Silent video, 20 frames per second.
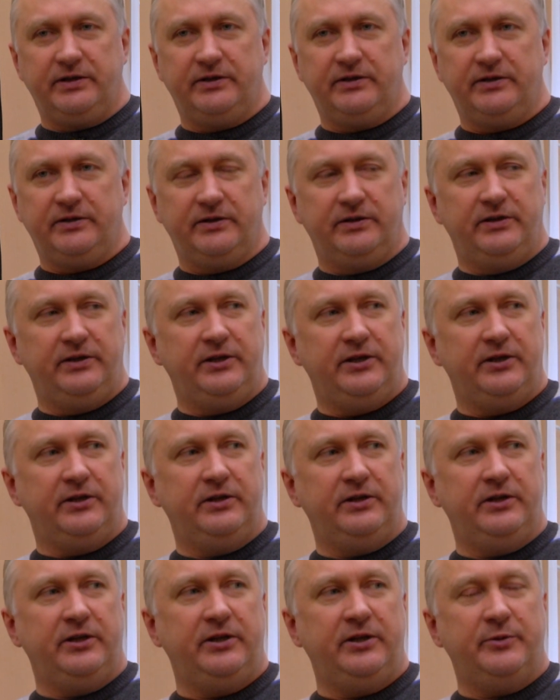не,
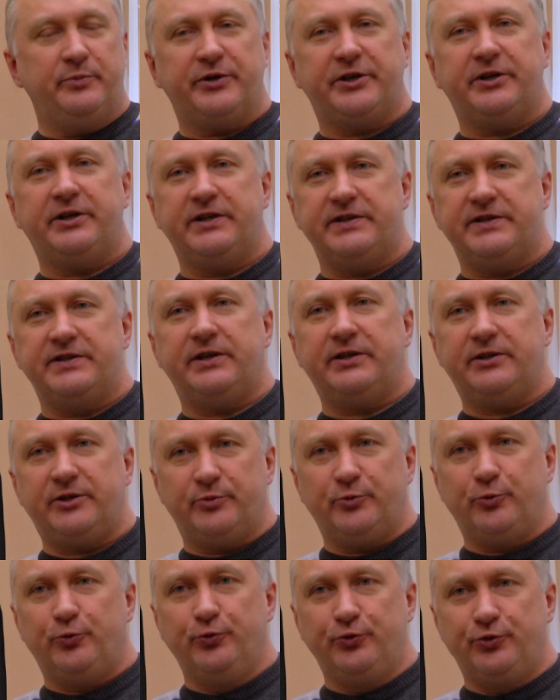не проходя
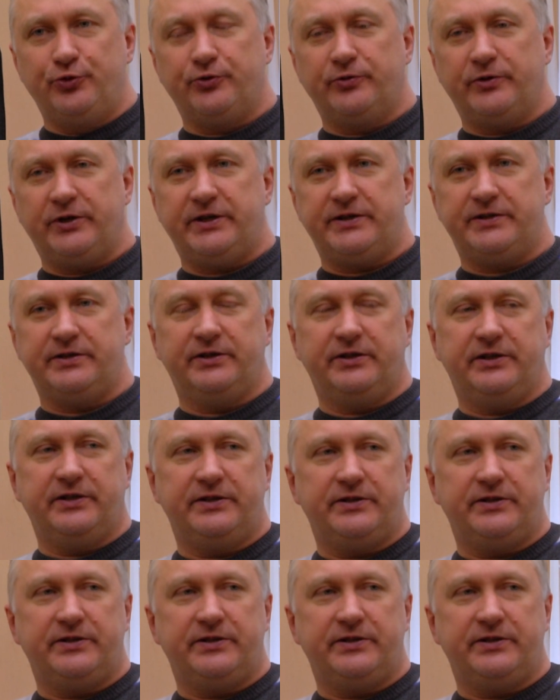там кучу разных